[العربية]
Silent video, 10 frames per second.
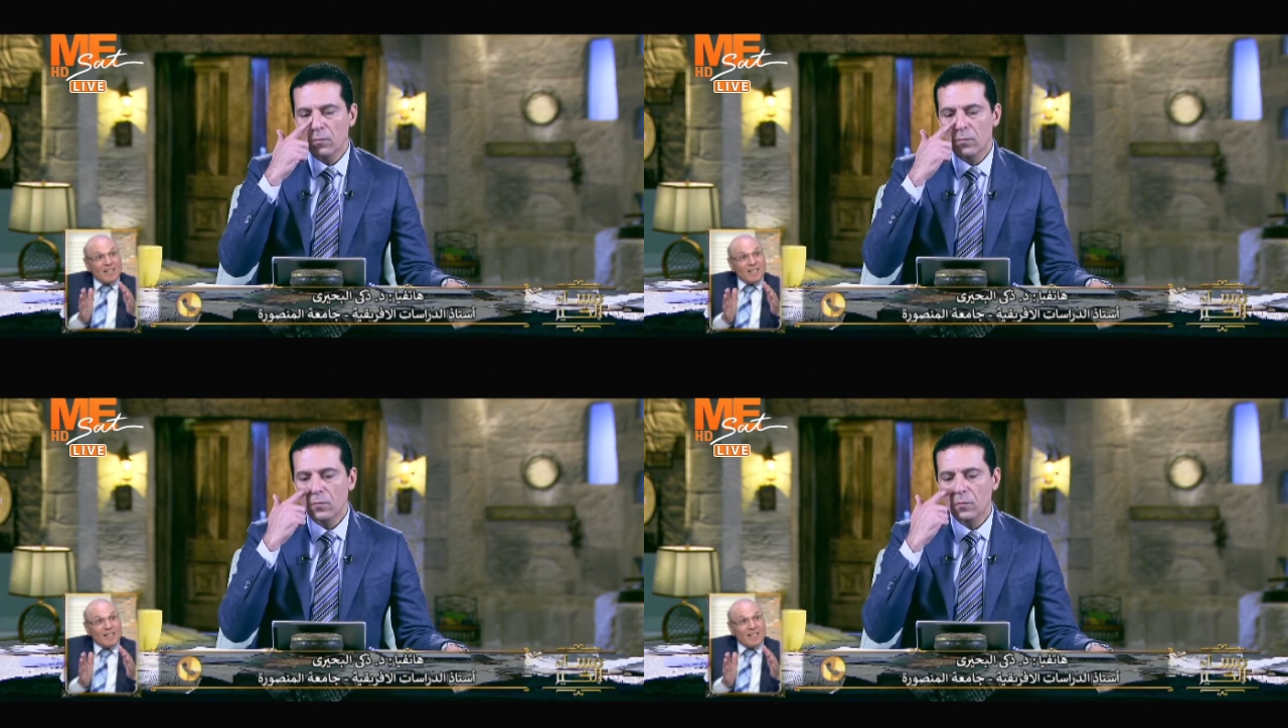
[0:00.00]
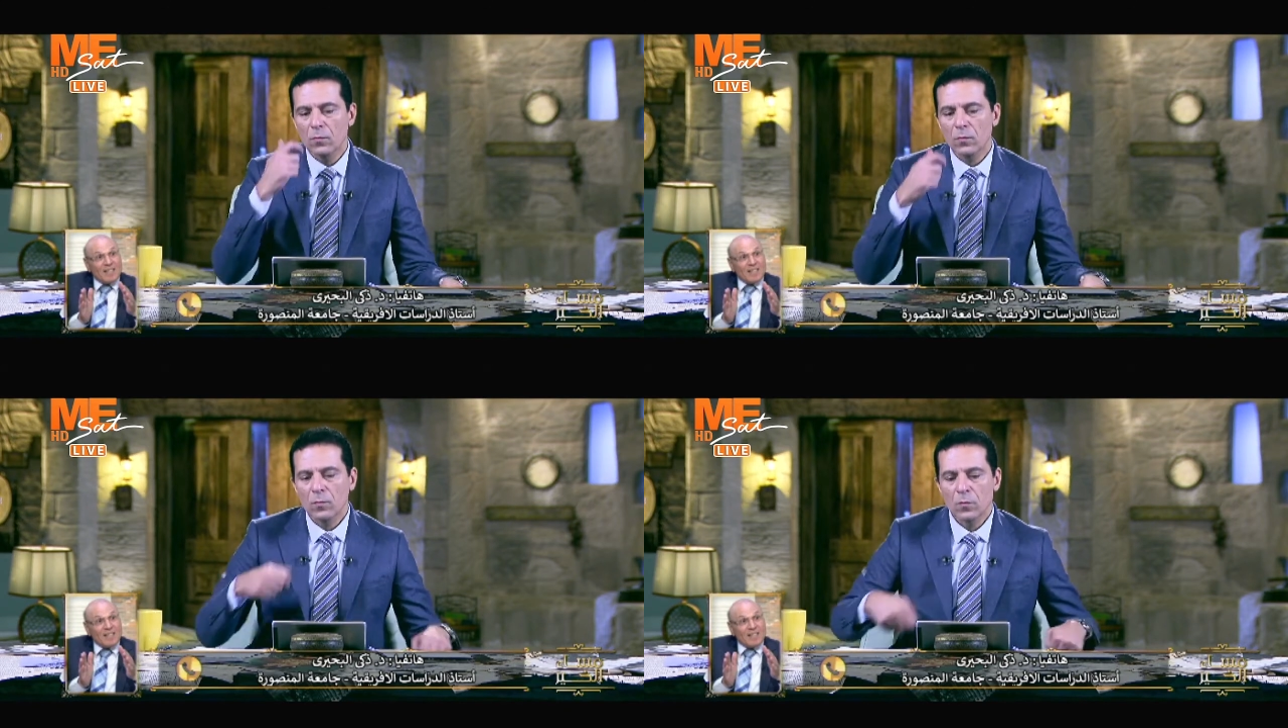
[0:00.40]

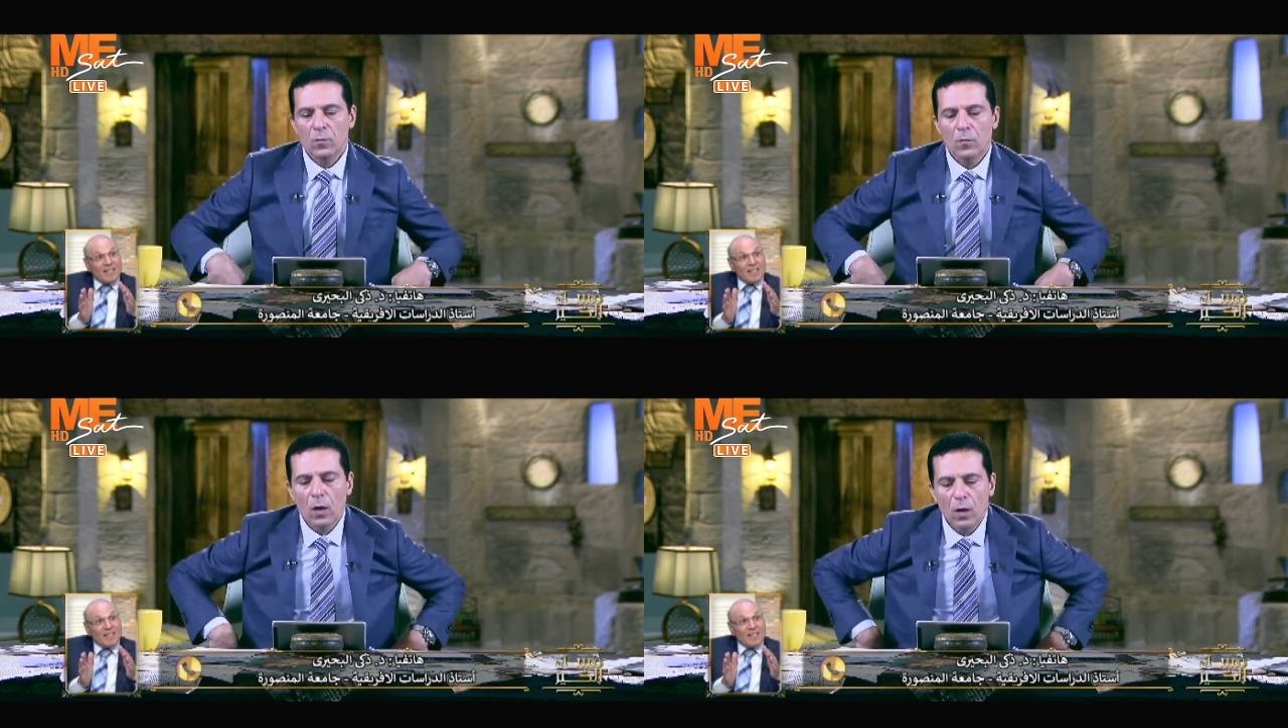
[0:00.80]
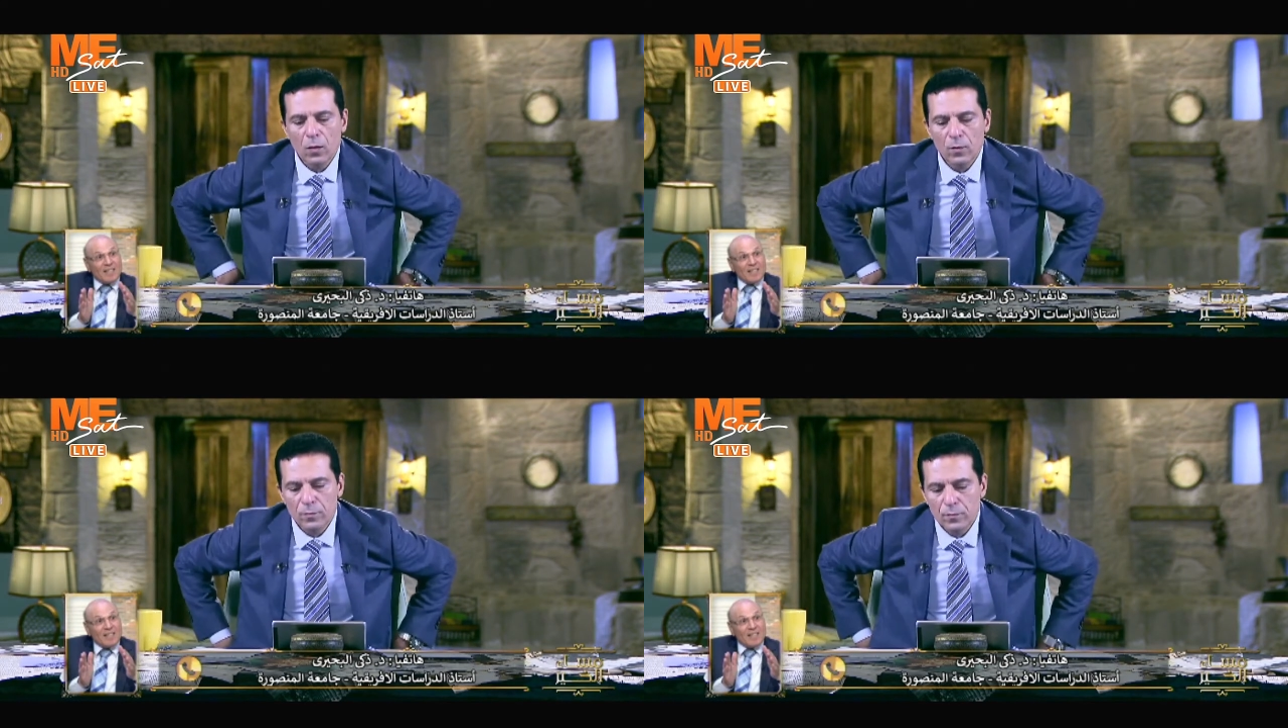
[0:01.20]
قرارهم آه.
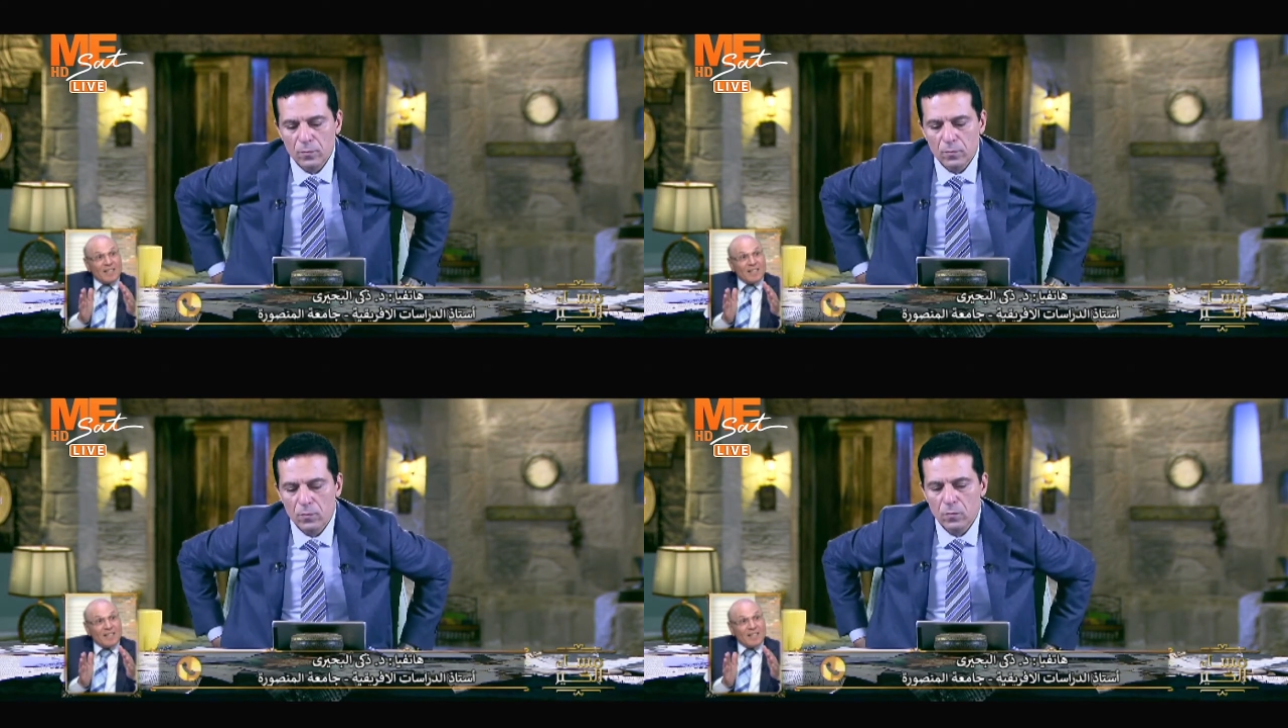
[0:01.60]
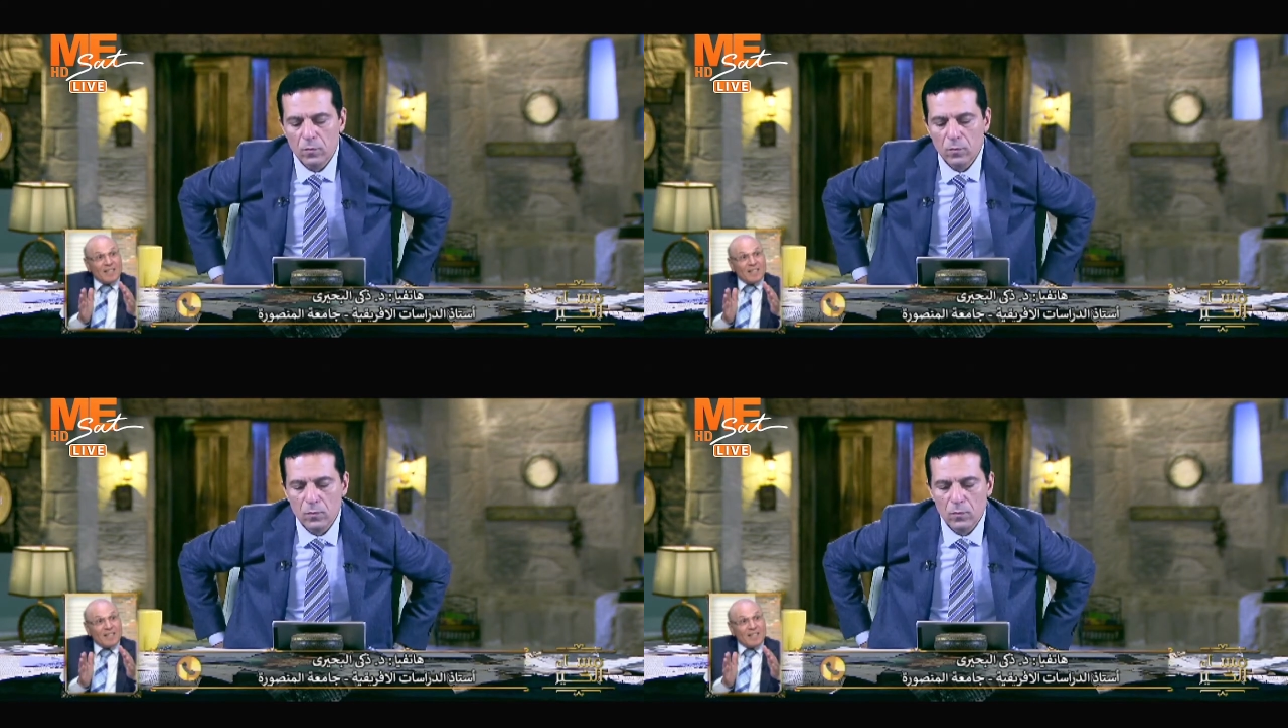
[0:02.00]
وكان أوه. وكان
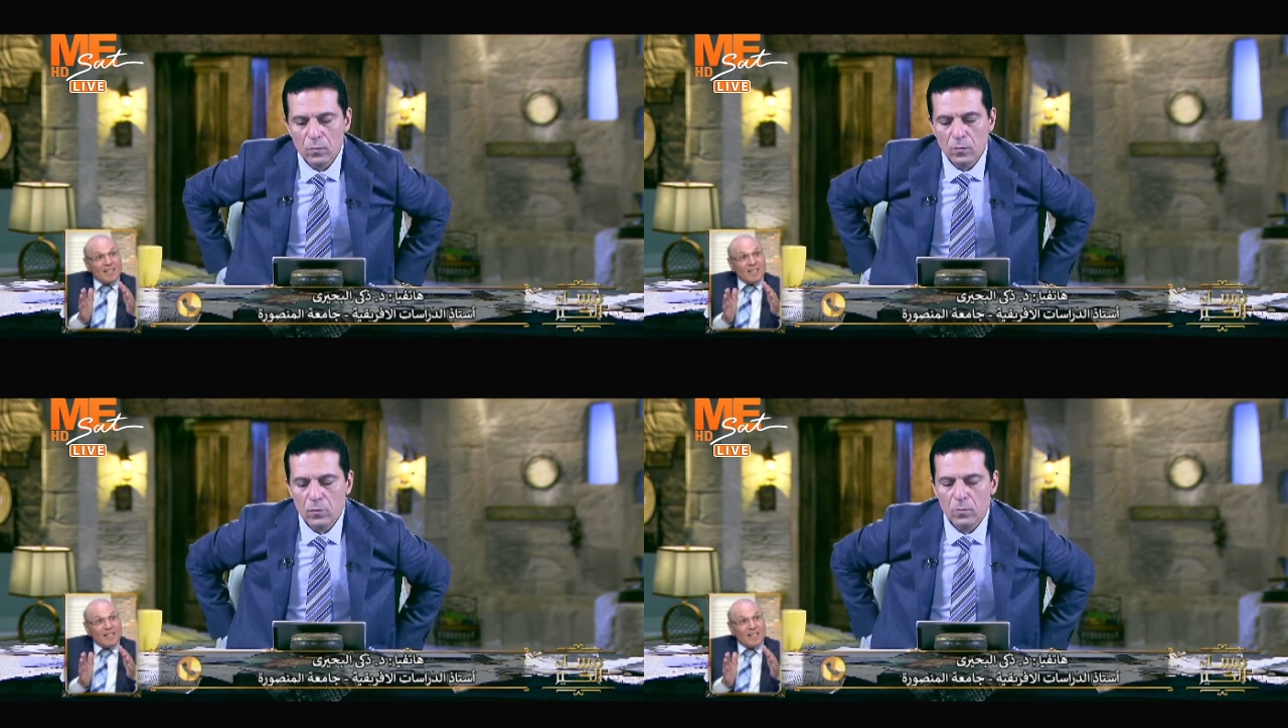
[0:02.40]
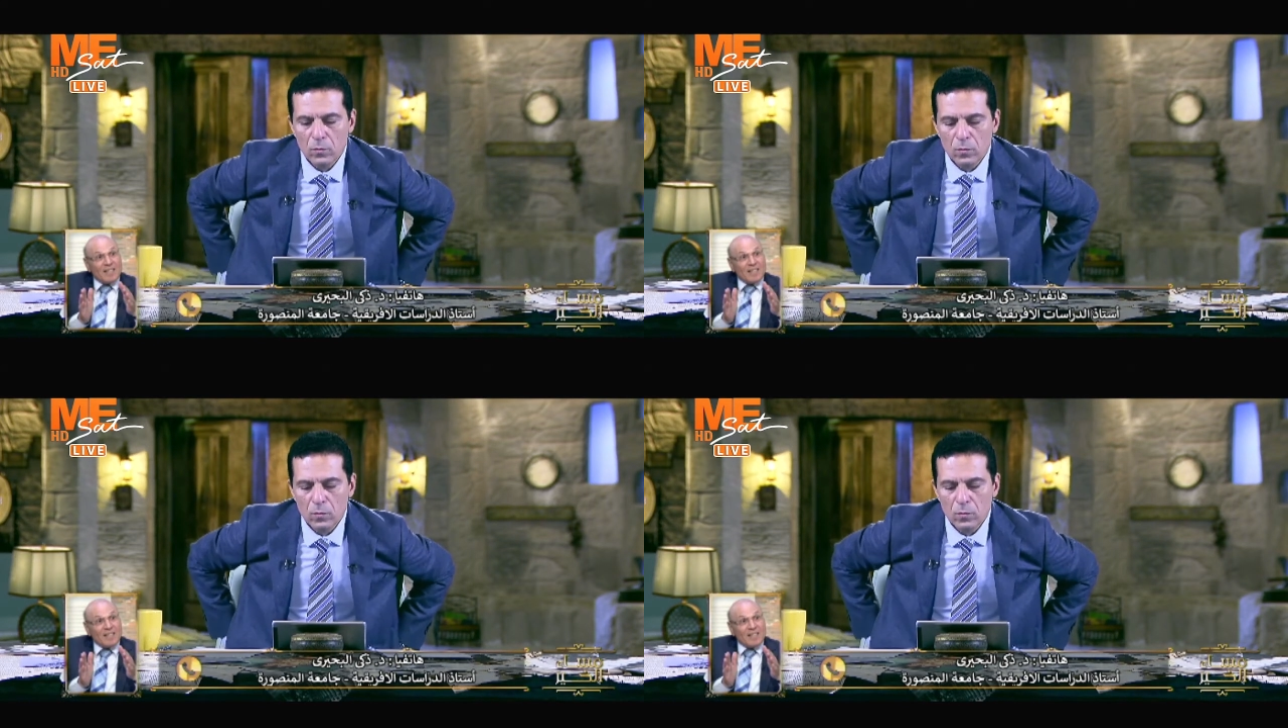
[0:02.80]
النيل